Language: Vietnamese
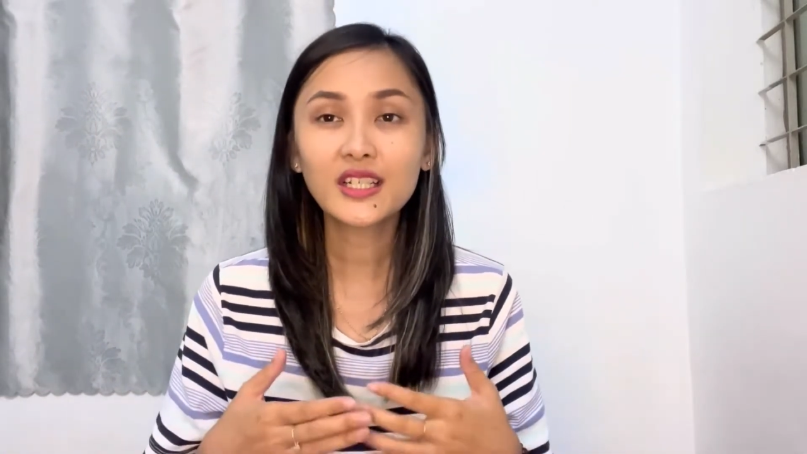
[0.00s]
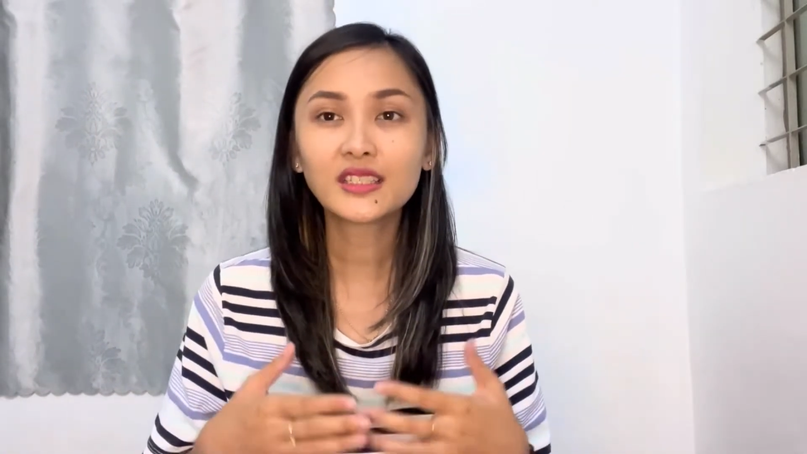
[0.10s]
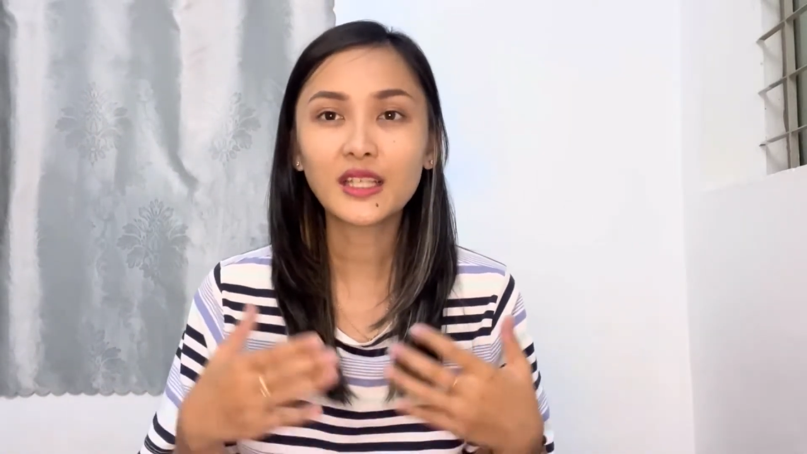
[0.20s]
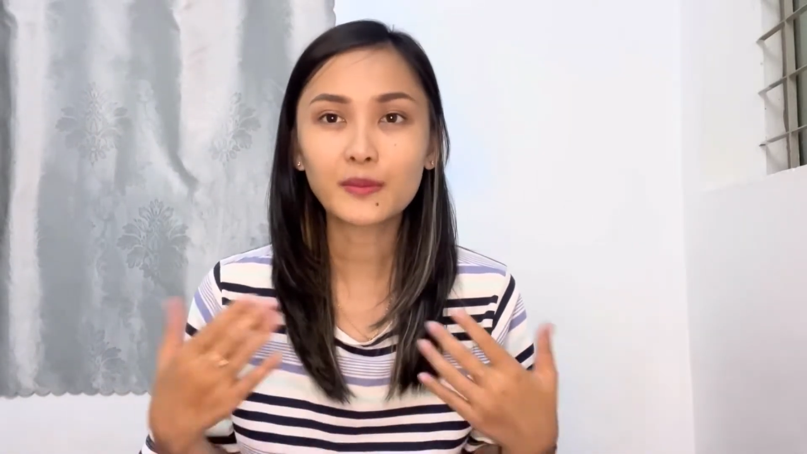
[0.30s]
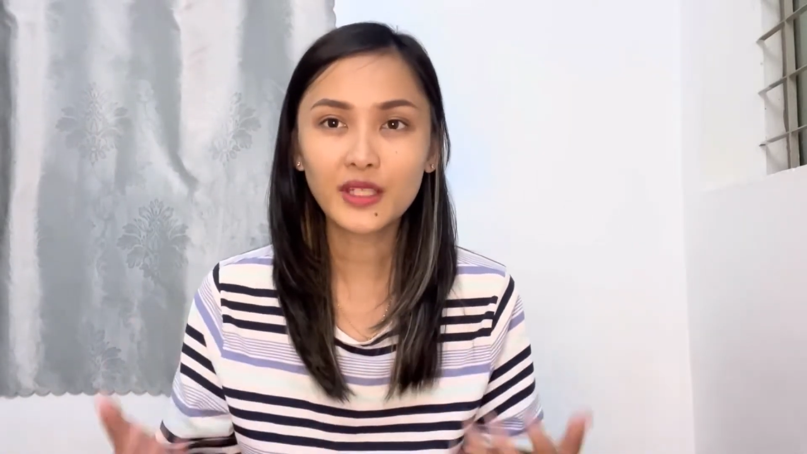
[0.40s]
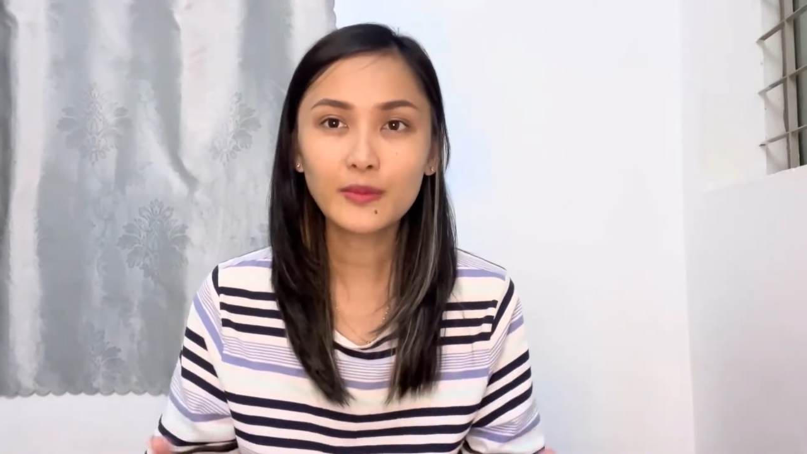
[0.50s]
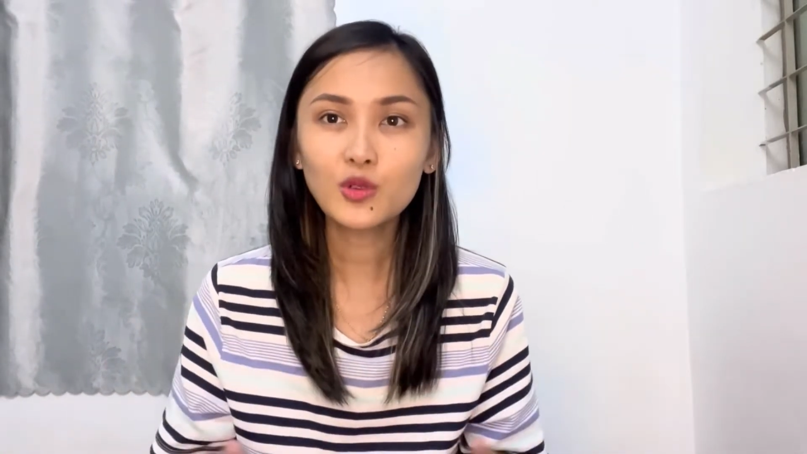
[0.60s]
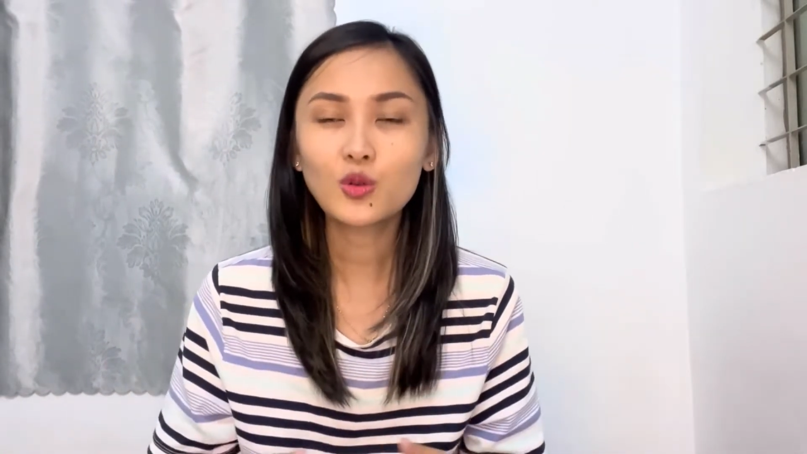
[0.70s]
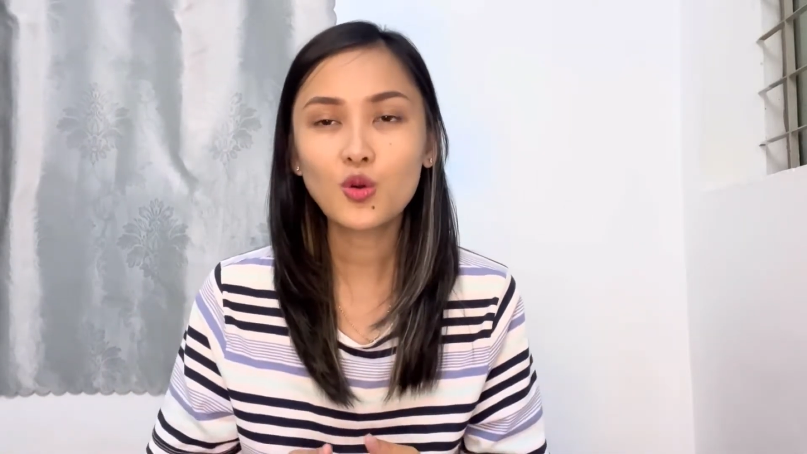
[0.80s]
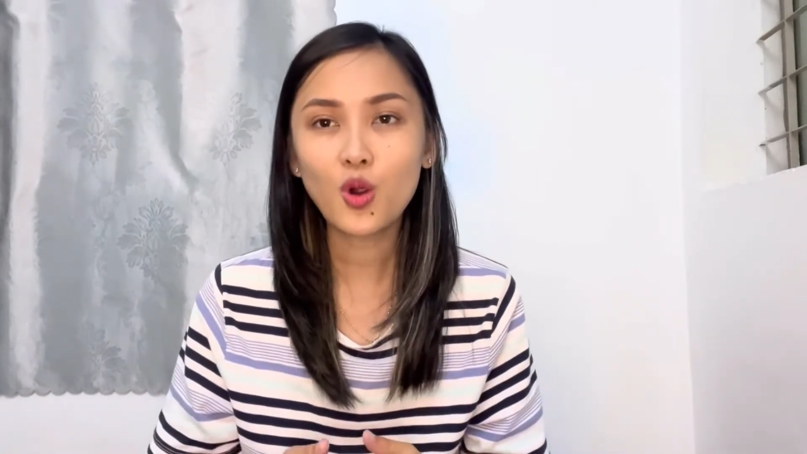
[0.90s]
kênh tìm kiếm
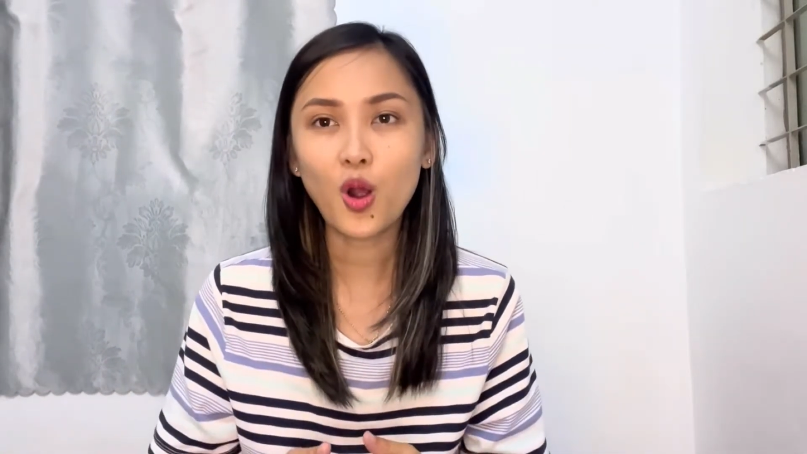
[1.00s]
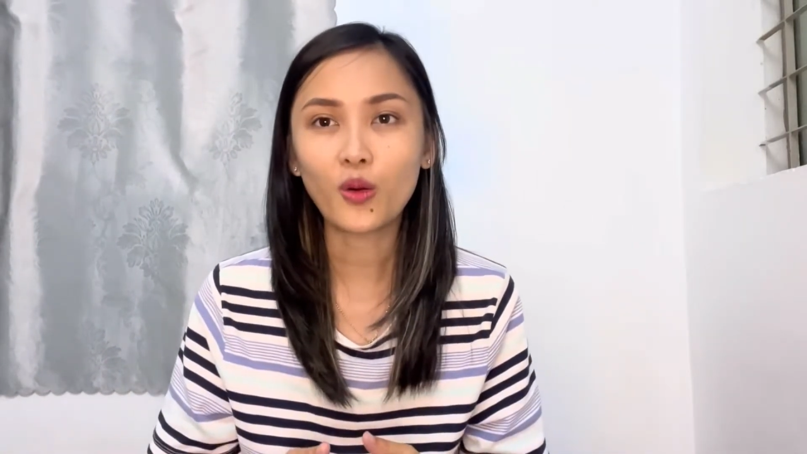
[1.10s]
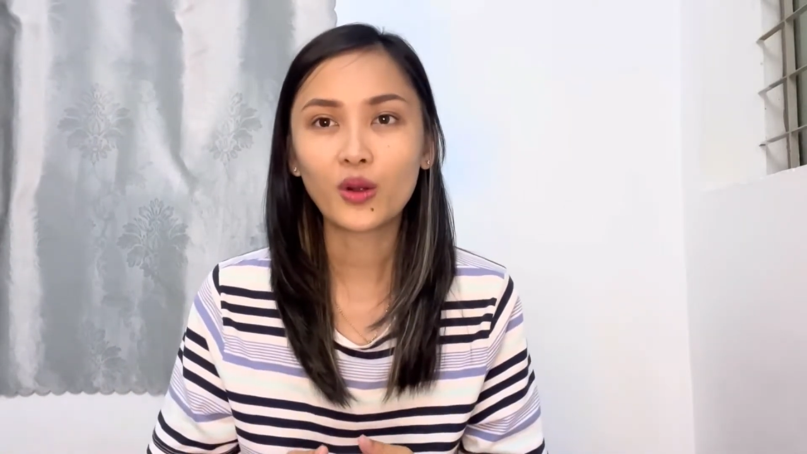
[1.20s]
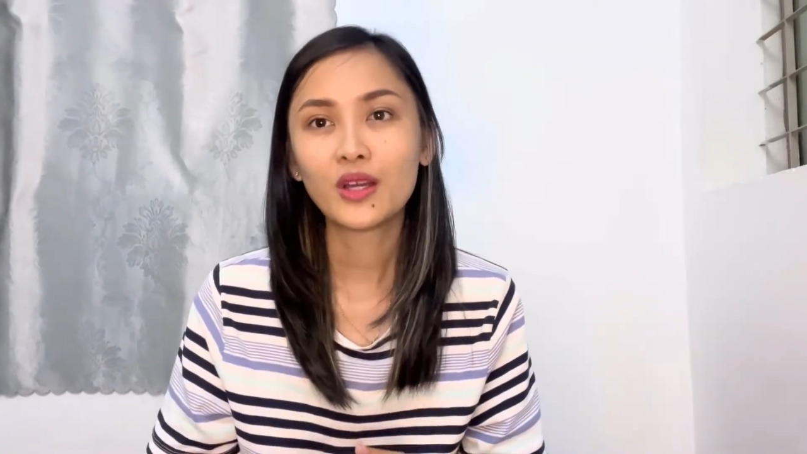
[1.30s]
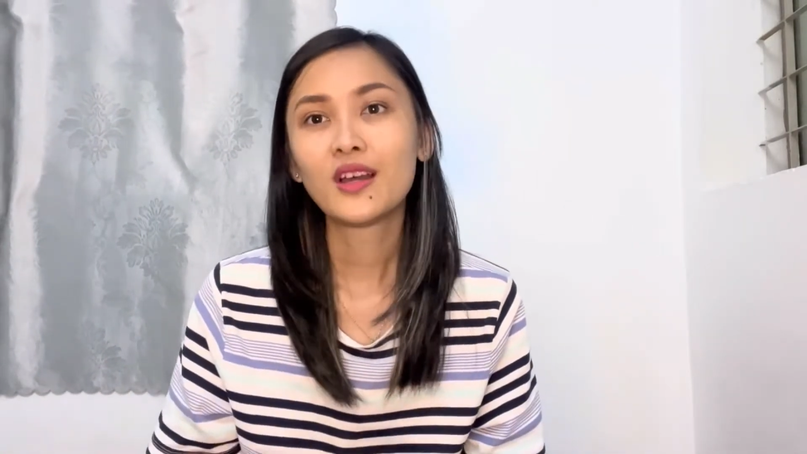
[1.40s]
của Google.